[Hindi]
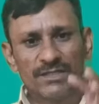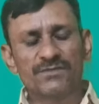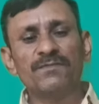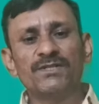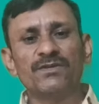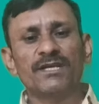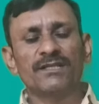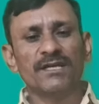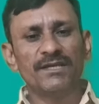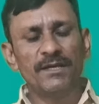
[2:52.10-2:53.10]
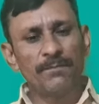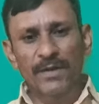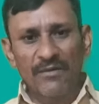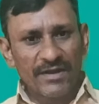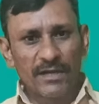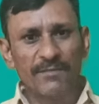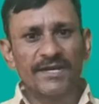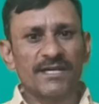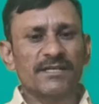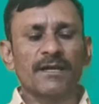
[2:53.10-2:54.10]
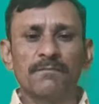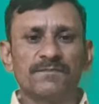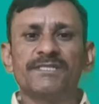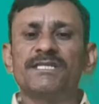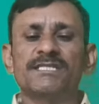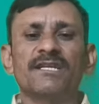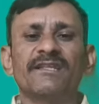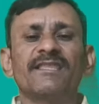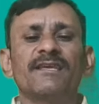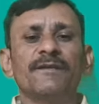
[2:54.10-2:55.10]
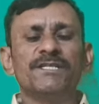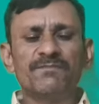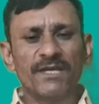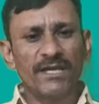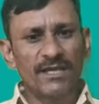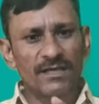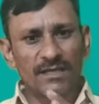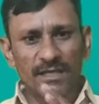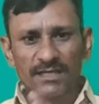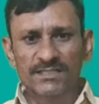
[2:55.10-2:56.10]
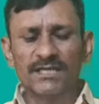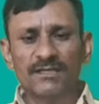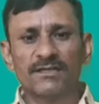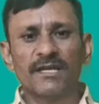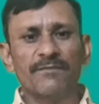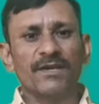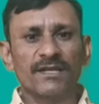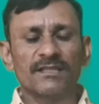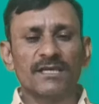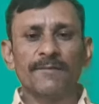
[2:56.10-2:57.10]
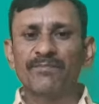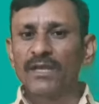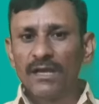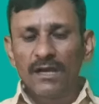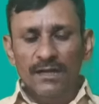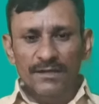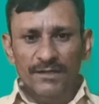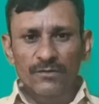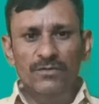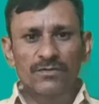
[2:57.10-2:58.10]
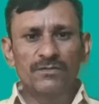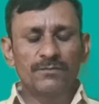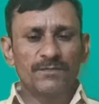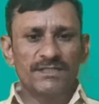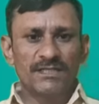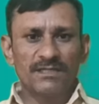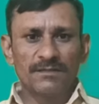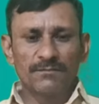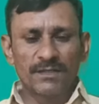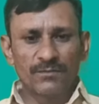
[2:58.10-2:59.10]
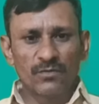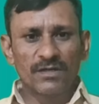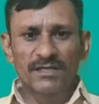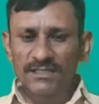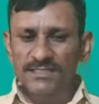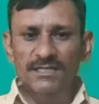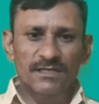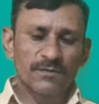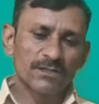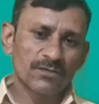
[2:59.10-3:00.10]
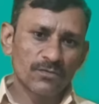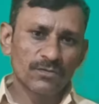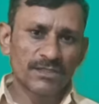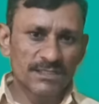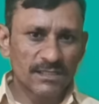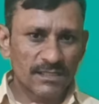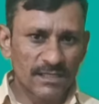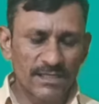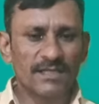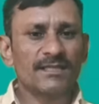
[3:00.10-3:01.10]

इसमें जो रहता है ये प्राइवेट लिमिटेड कंपनीज रहती है इसमें एग्जैक्ट टाइमिंग रहता है नौ बजे मतलब नौ घंटा दस घंटा बोले तो नौ दस घंटा ही